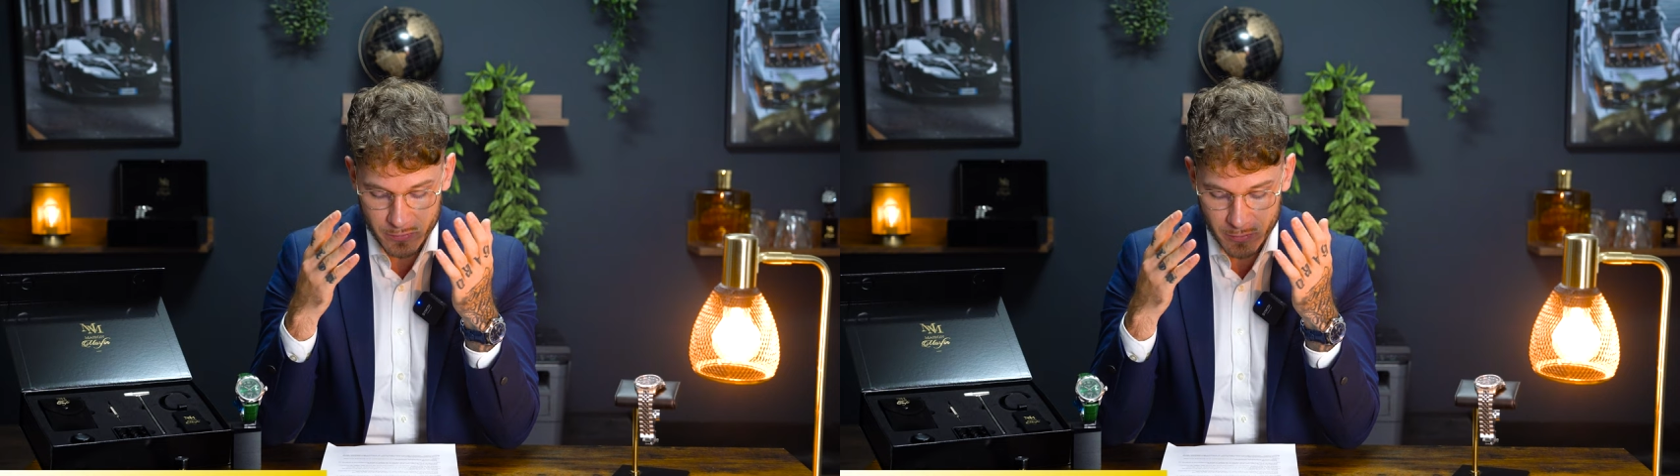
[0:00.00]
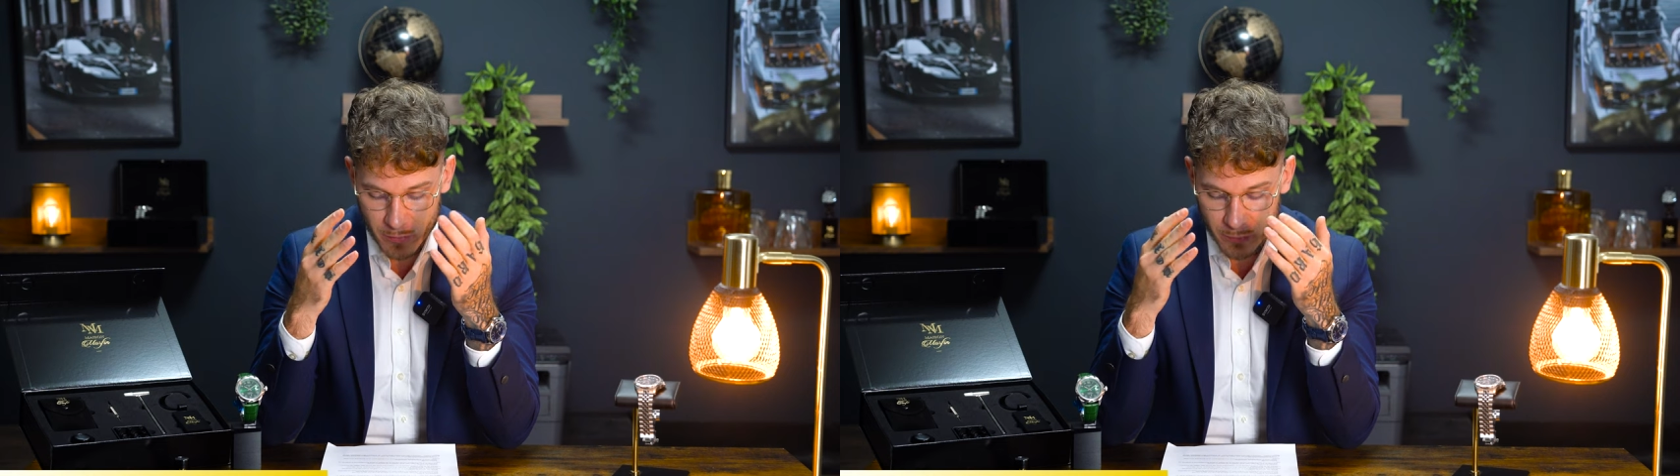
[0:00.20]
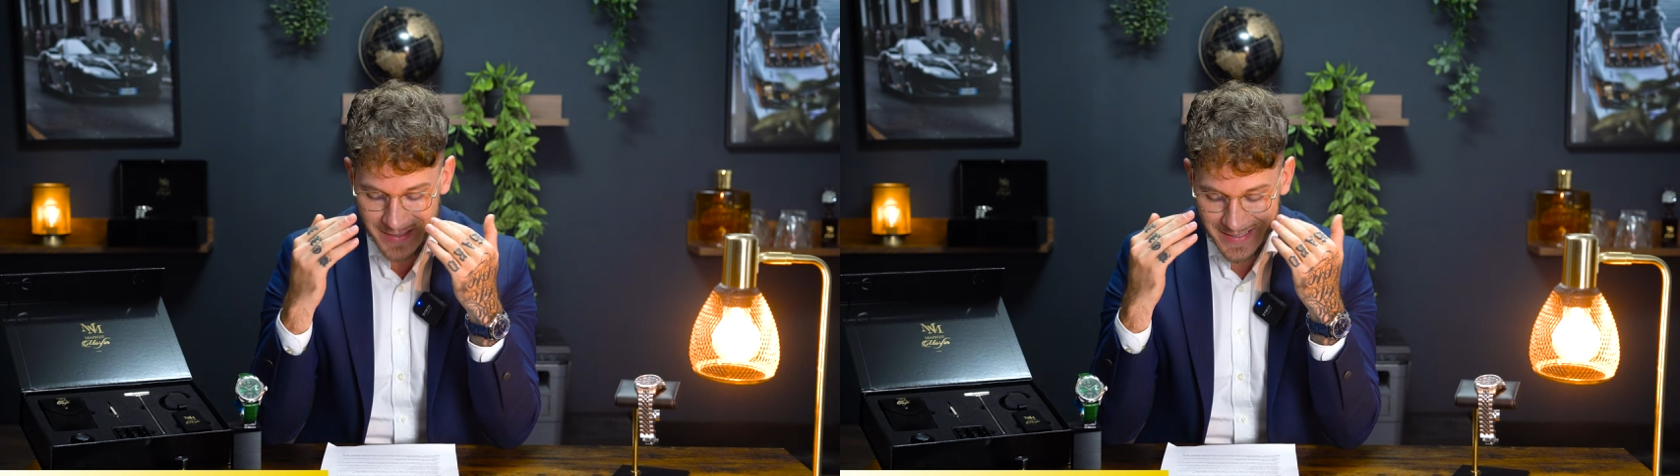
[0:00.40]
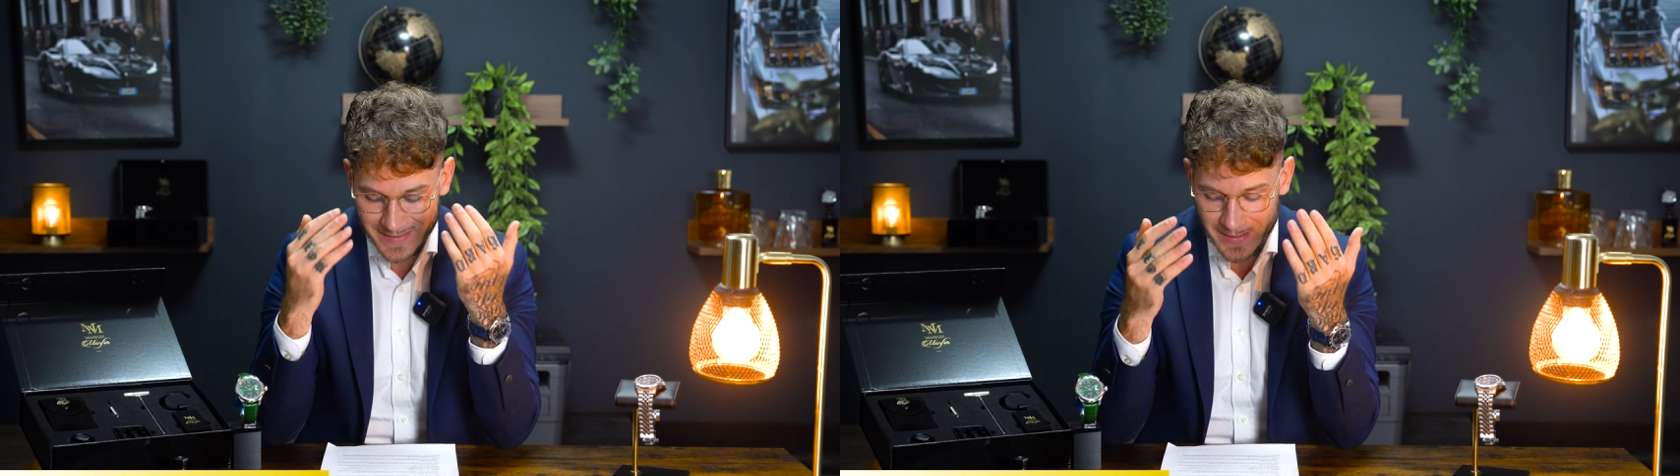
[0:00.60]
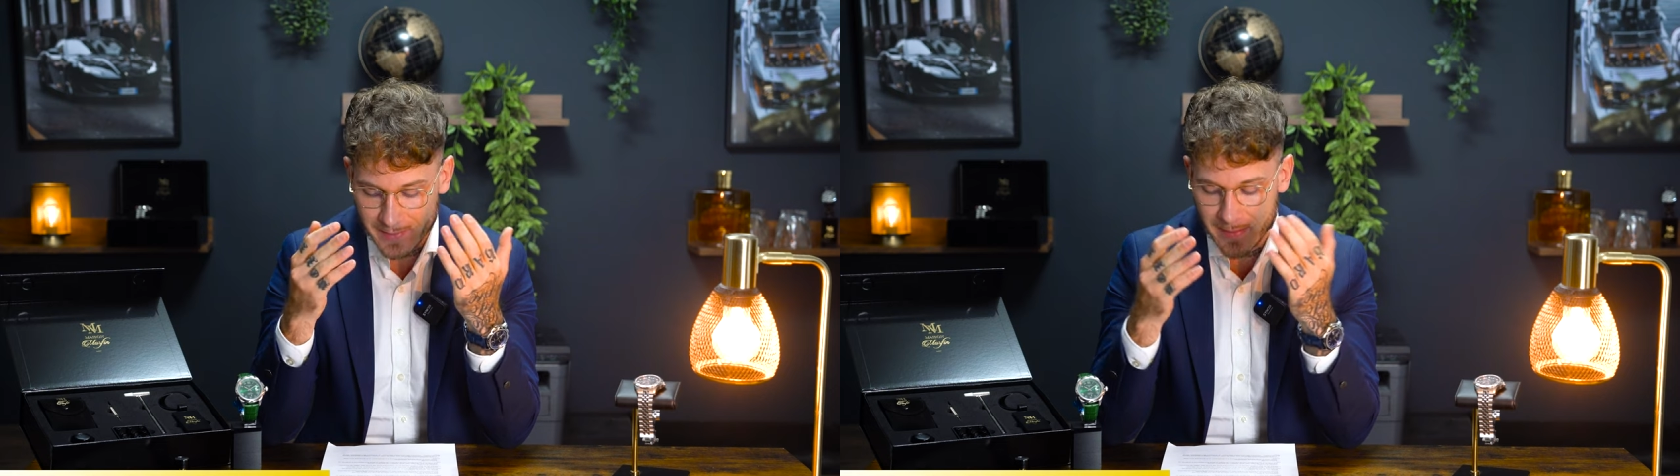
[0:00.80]
justement le
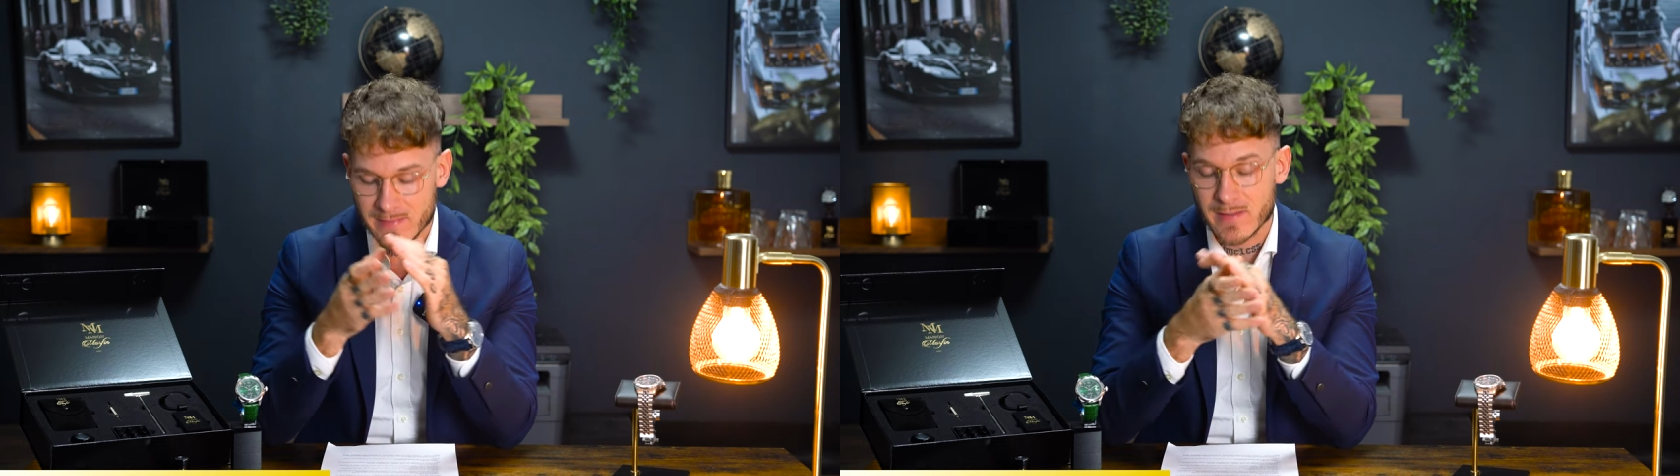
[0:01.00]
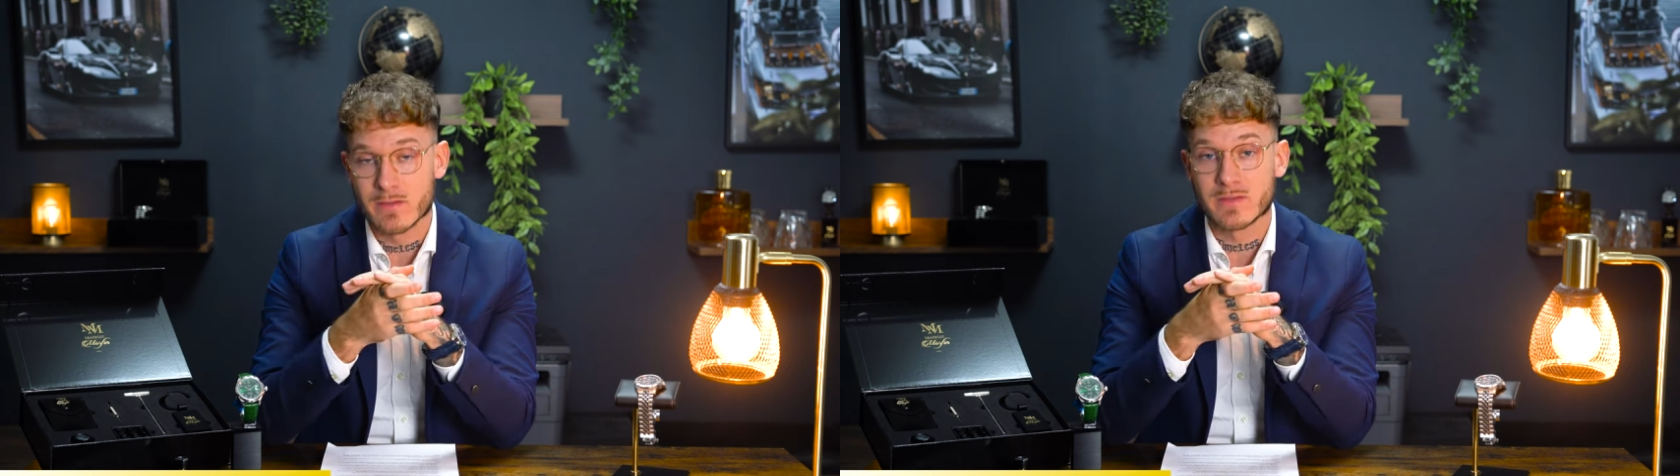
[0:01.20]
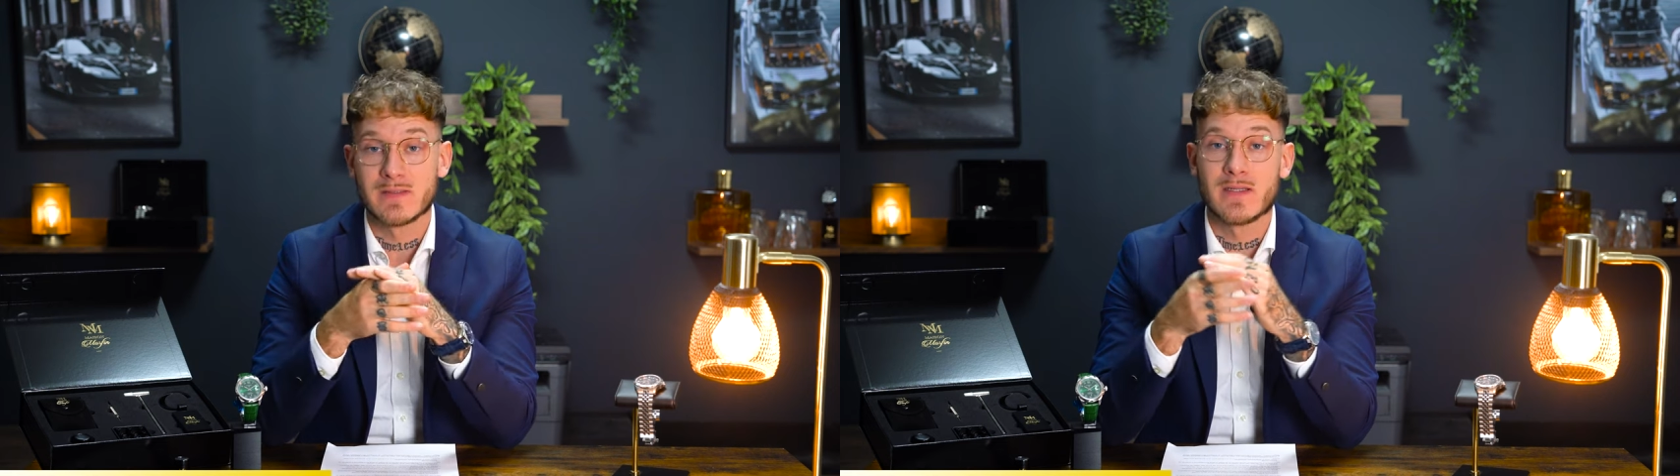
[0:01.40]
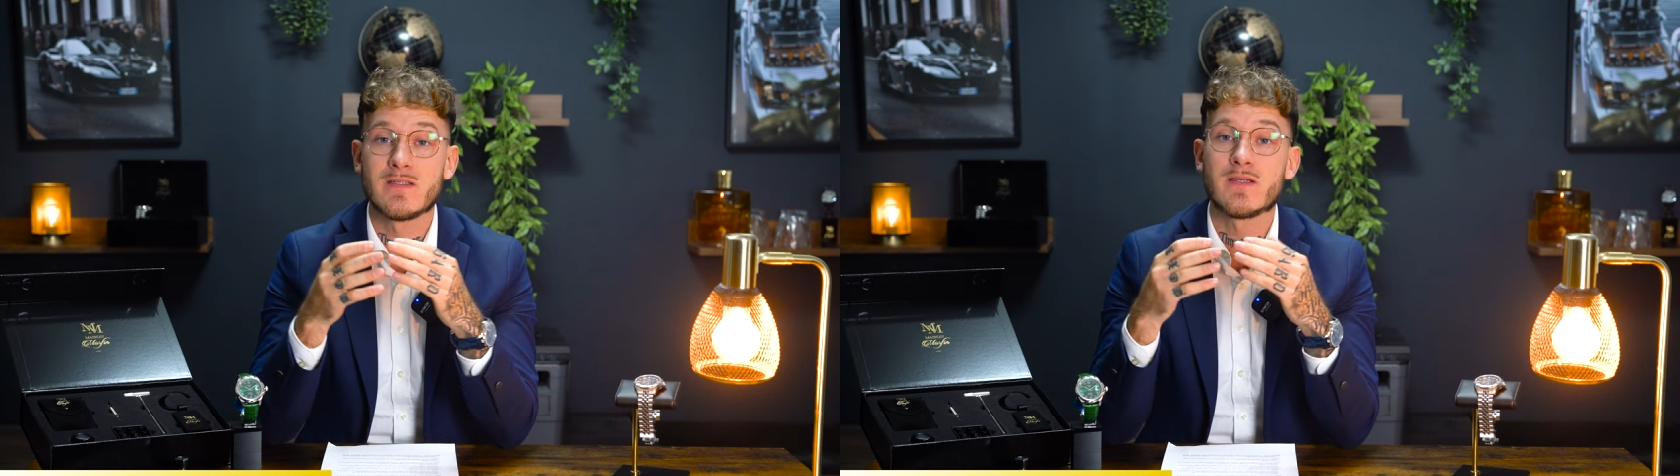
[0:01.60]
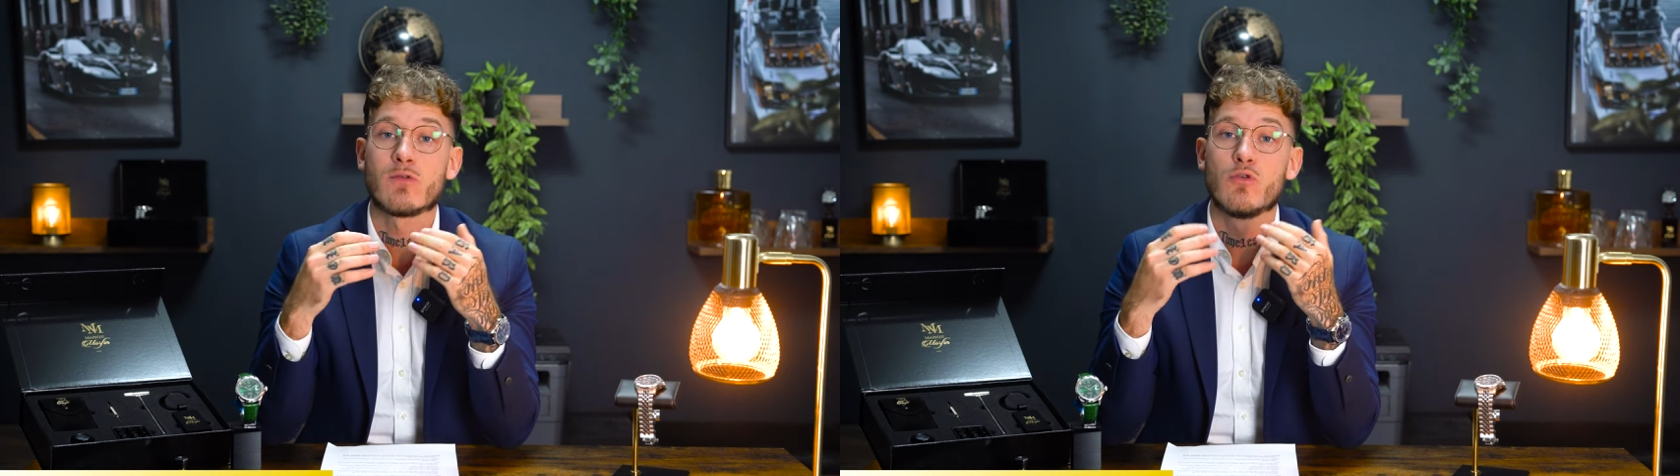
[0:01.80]
critère d'excellence, c'est-à-dire